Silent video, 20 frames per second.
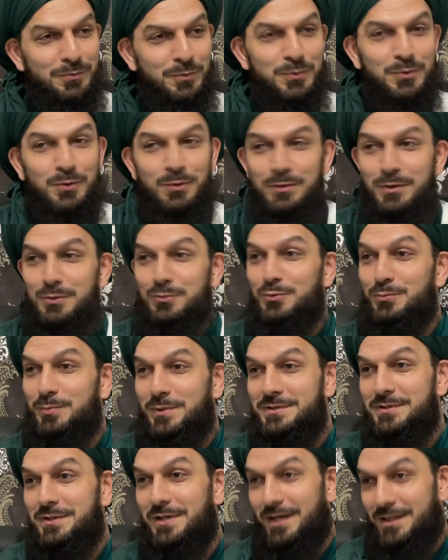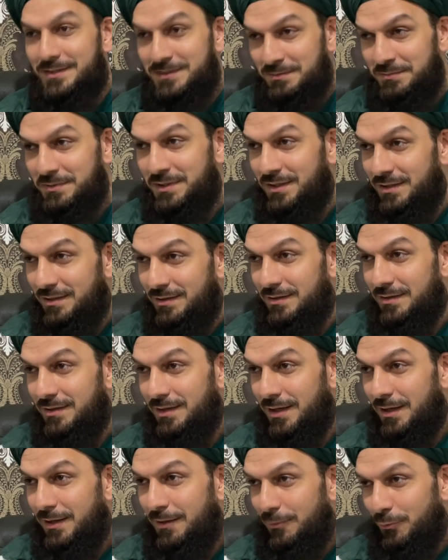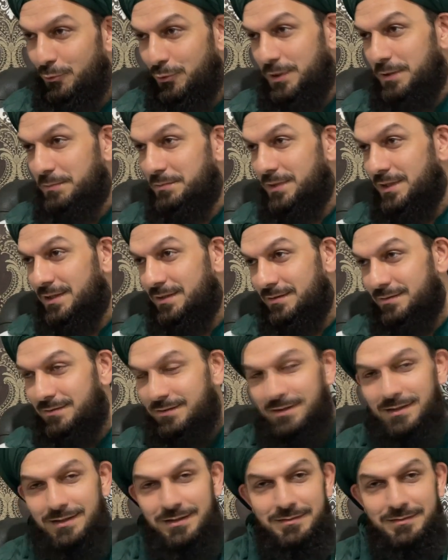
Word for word: O yolda tutması lazım ki o ilimlerin